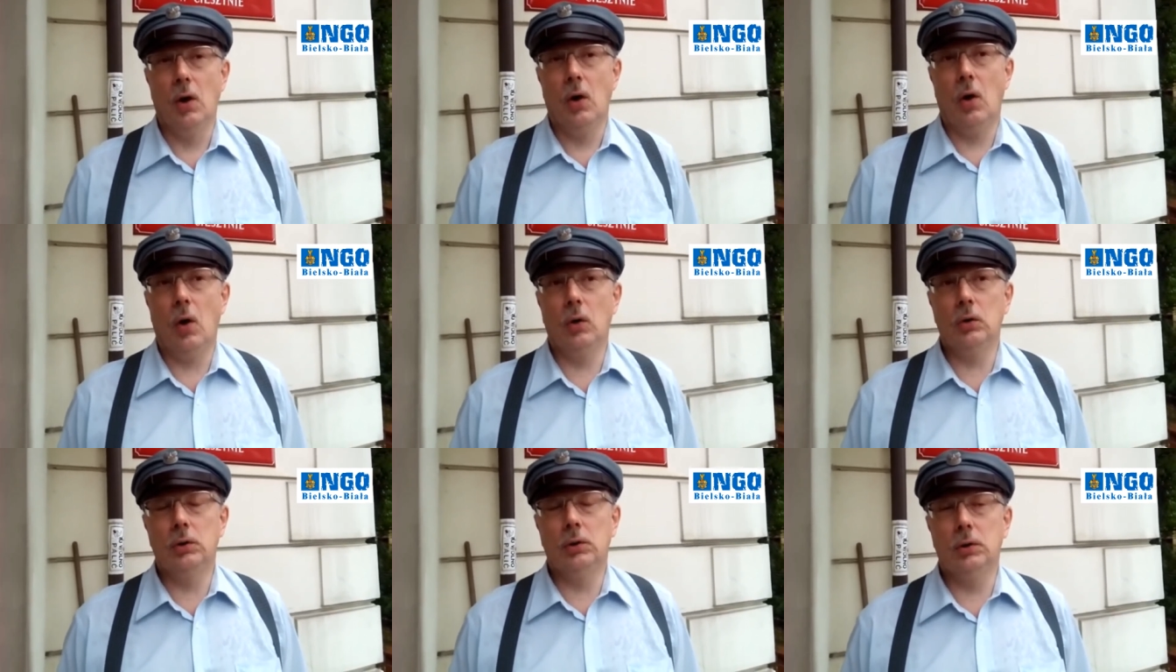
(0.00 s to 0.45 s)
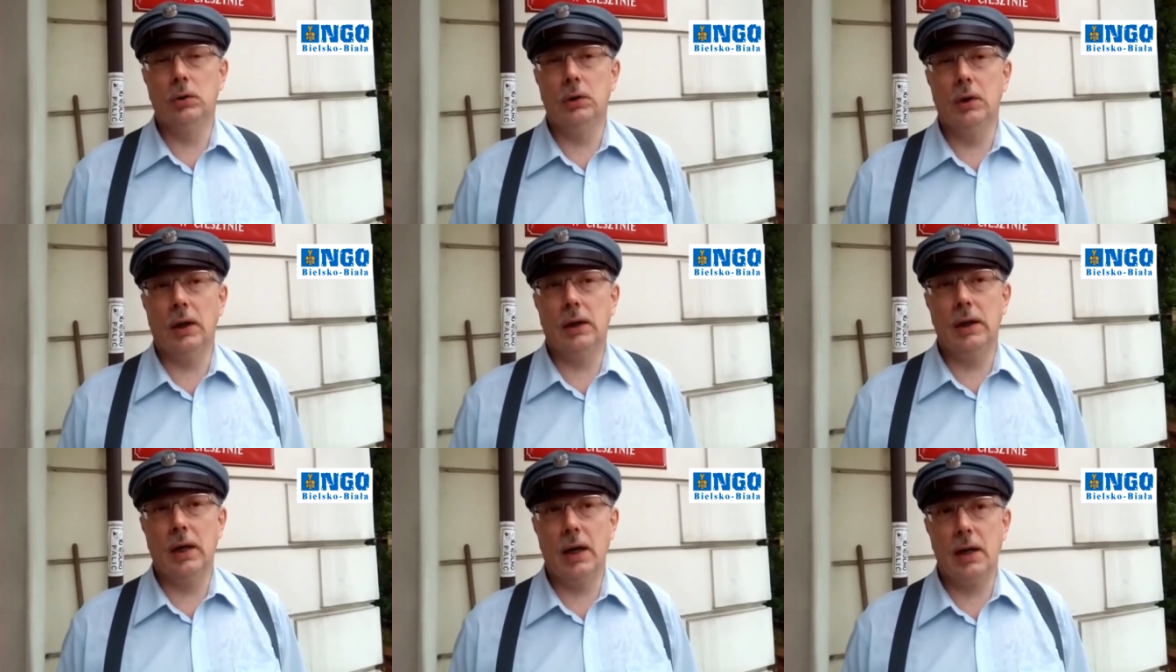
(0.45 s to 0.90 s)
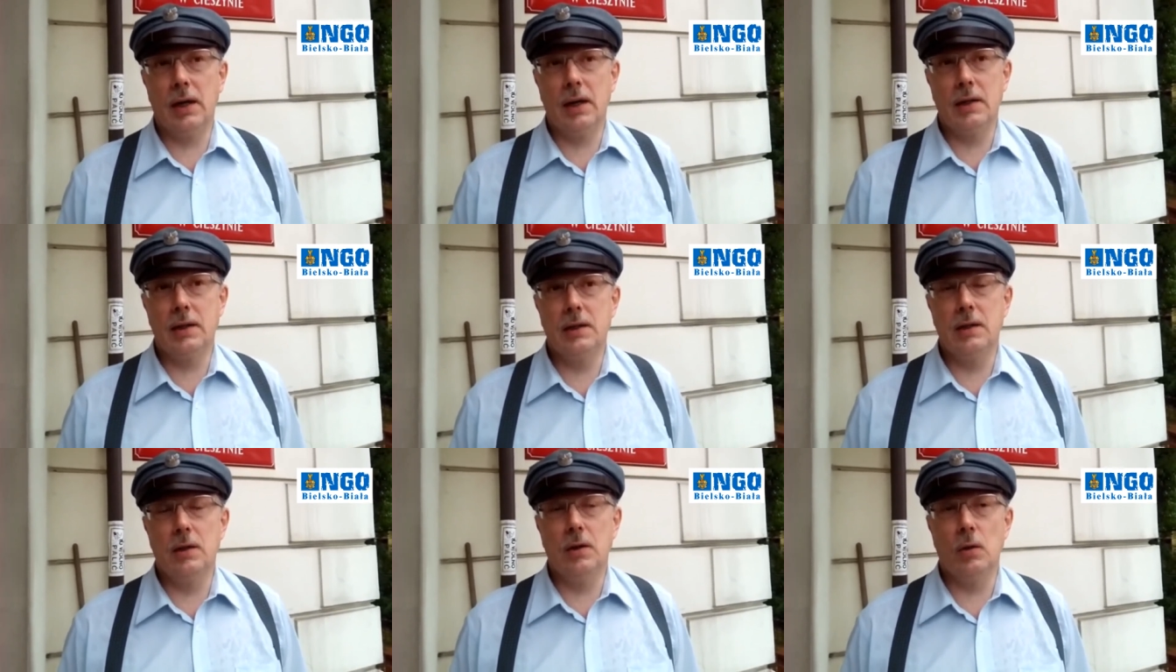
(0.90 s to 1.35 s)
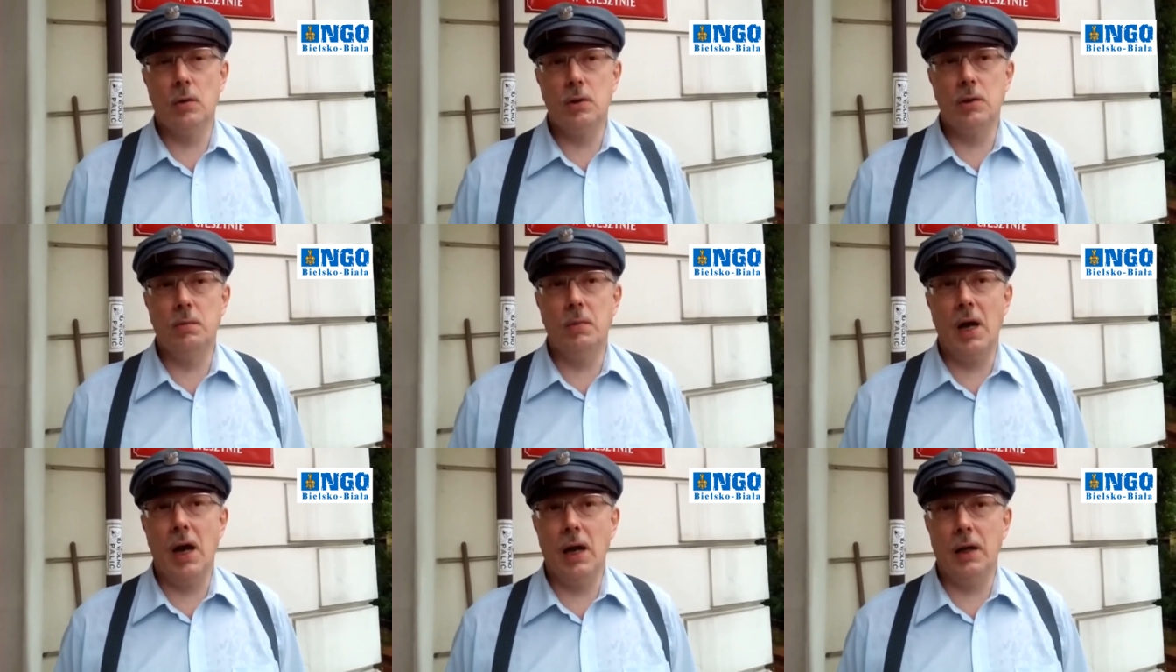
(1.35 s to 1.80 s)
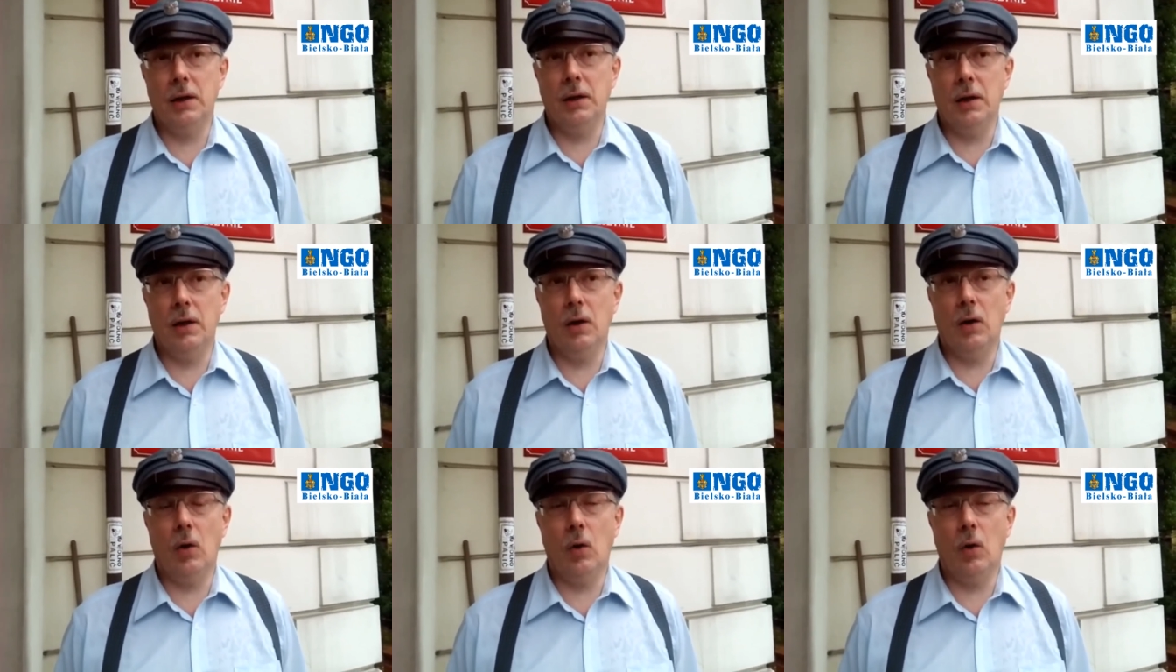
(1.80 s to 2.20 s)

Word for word: od deklaracji o zmianie,